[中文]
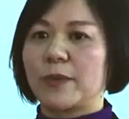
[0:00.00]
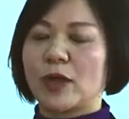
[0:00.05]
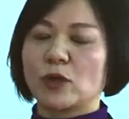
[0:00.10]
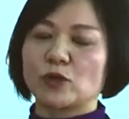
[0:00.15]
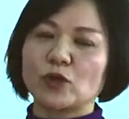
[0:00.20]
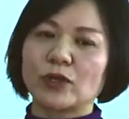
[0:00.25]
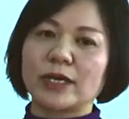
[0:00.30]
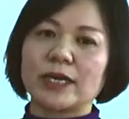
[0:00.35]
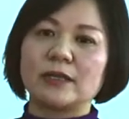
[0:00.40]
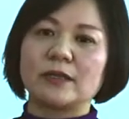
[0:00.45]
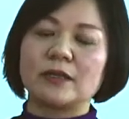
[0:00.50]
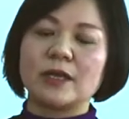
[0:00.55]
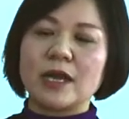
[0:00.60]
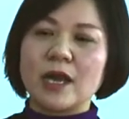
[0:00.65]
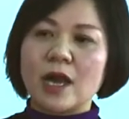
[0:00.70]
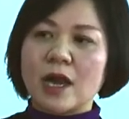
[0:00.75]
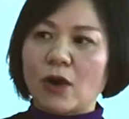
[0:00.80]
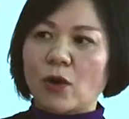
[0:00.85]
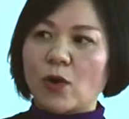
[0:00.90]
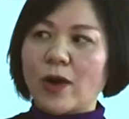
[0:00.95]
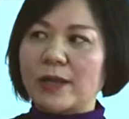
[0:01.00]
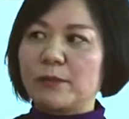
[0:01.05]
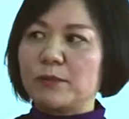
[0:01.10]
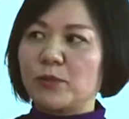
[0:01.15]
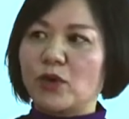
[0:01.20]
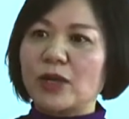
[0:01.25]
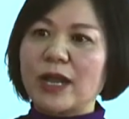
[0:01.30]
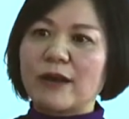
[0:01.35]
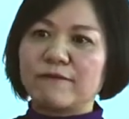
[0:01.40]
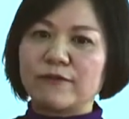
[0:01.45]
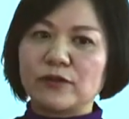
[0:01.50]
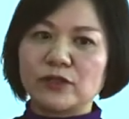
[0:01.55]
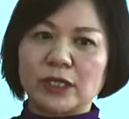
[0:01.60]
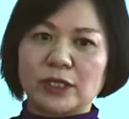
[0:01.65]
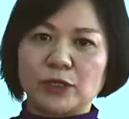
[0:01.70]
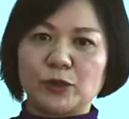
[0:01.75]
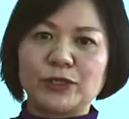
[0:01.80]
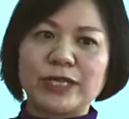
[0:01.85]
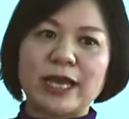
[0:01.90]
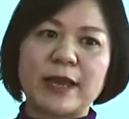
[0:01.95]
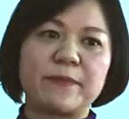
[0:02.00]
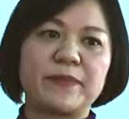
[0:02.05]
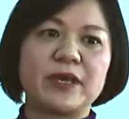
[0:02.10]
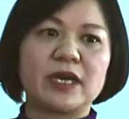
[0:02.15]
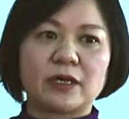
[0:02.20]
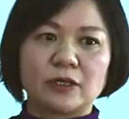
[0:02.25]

比方说跟环勃朗峰的 UTMB